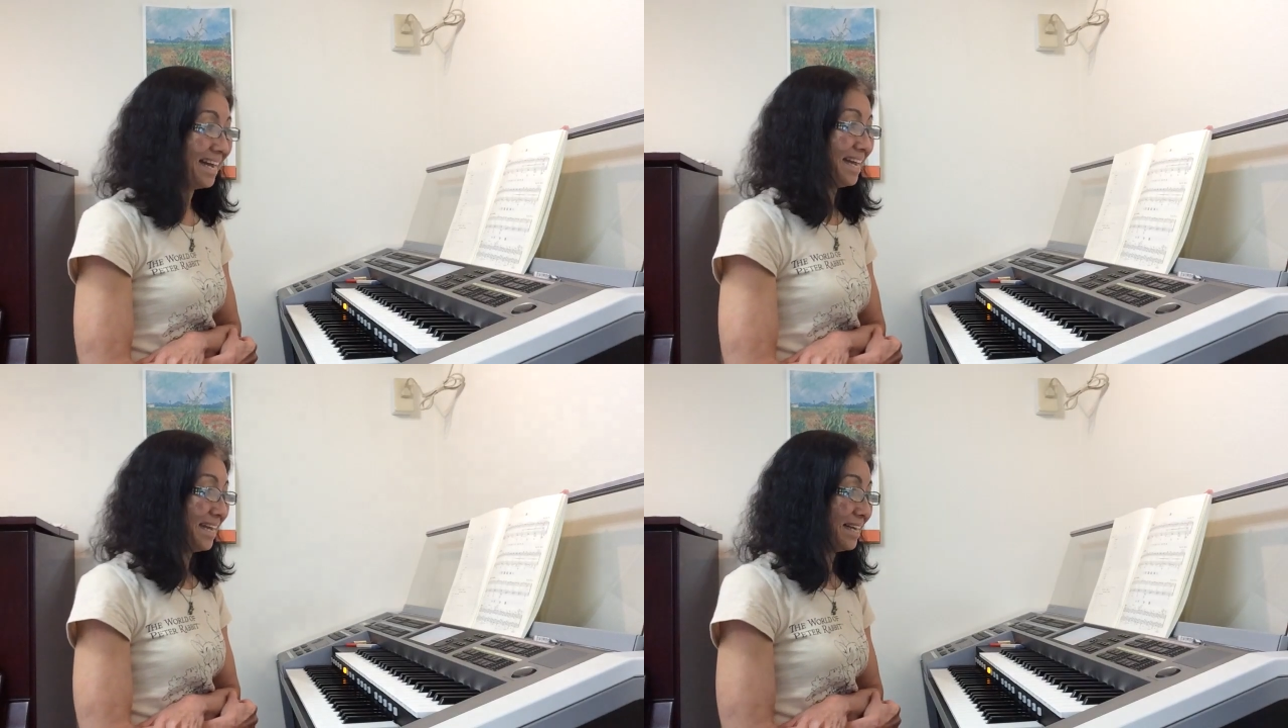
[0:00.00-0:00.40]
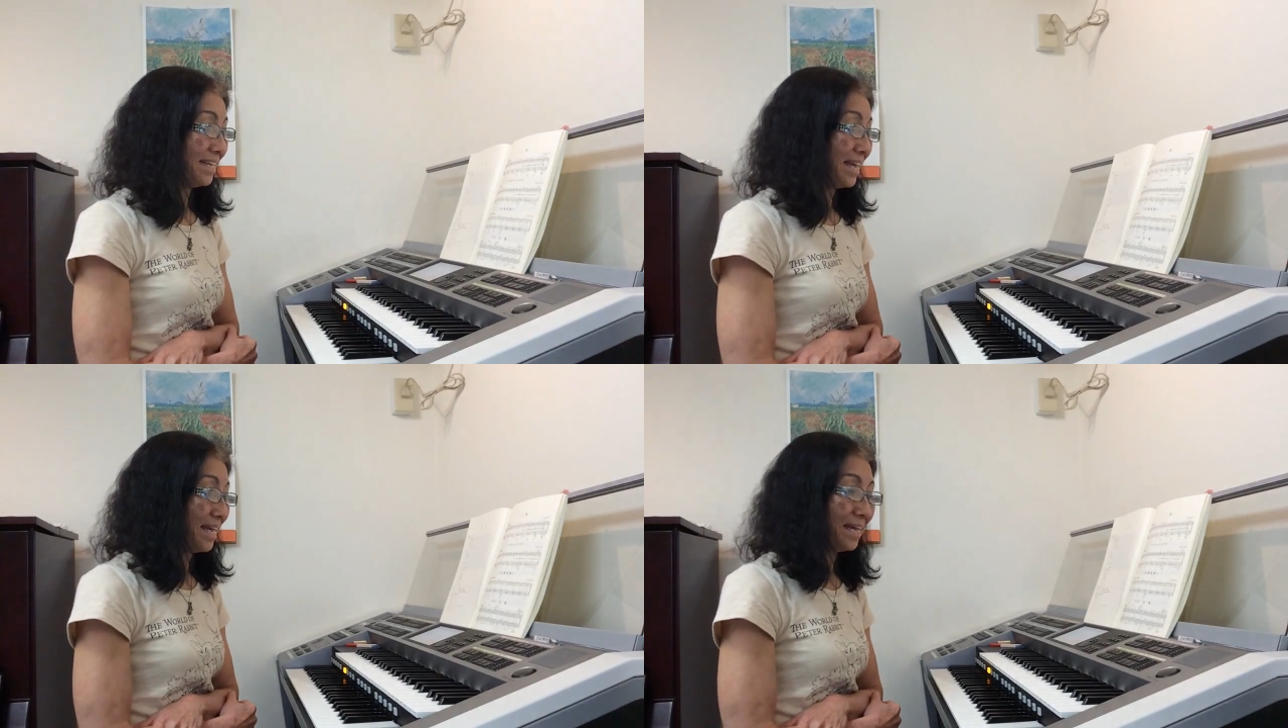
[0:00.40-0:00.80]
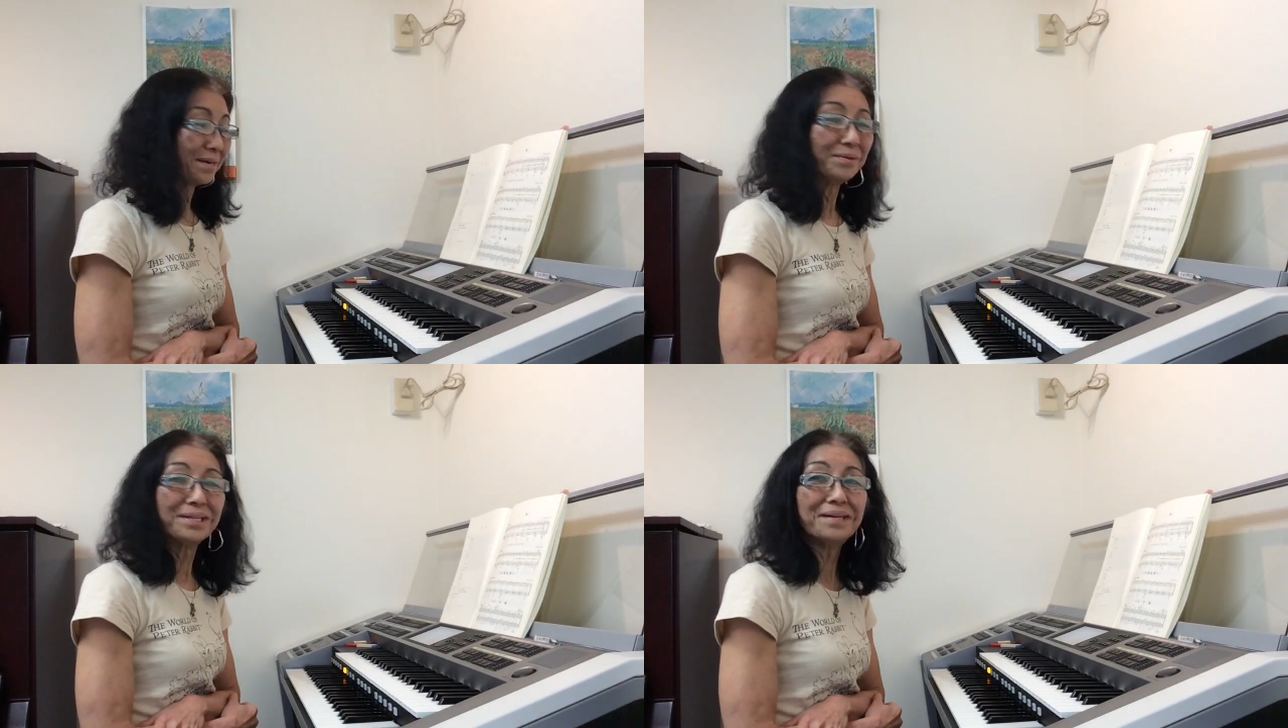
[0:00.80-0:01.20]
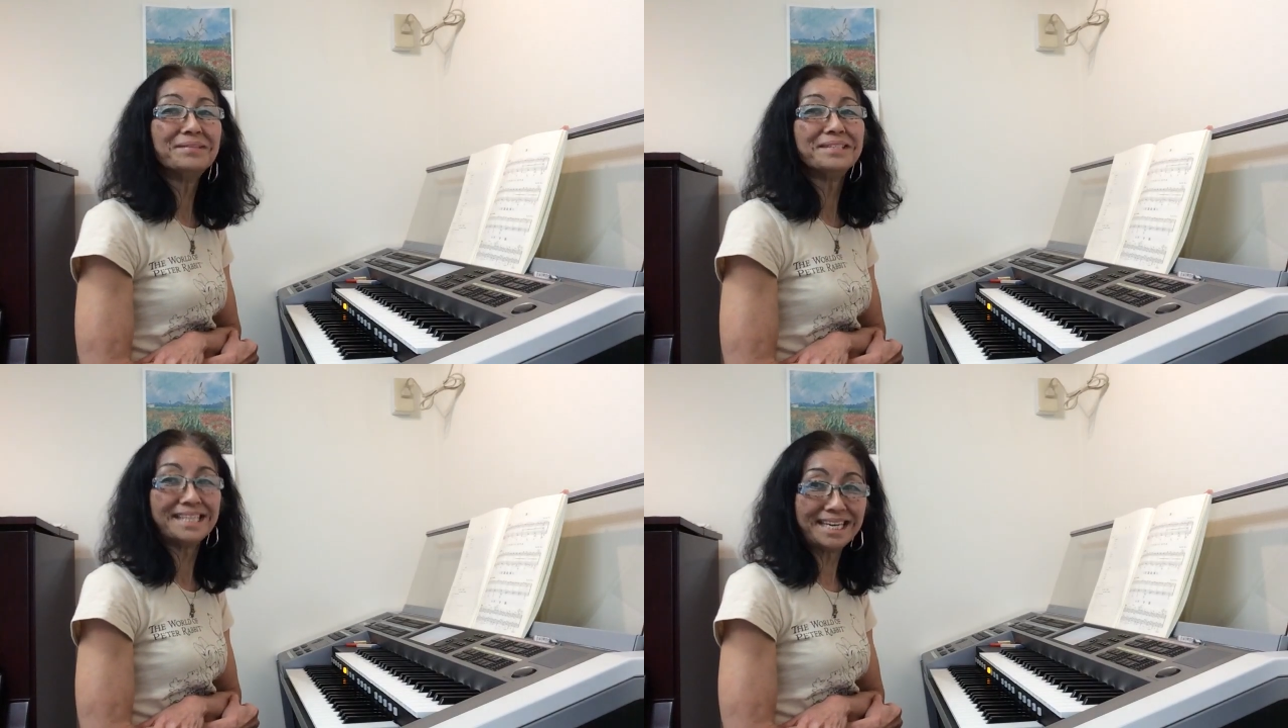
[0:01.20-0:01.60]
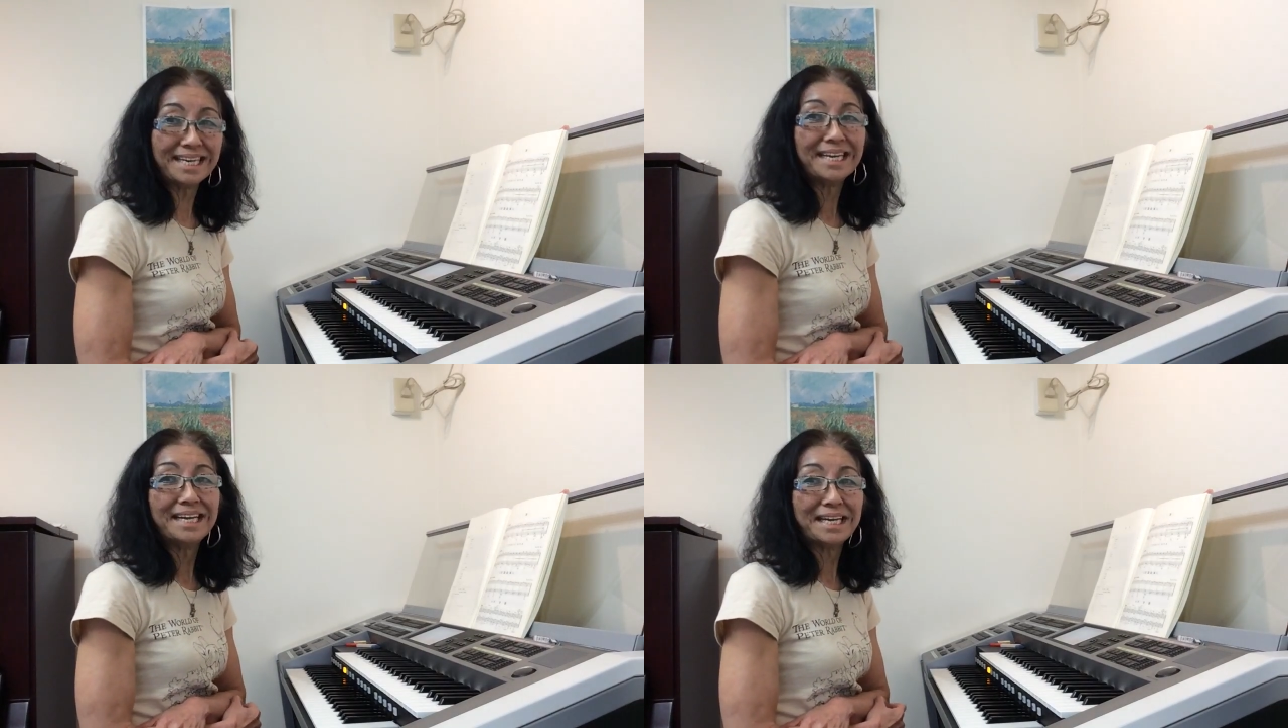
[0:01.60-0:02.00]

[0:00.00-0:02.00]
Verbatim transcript: はいえー、こんな風に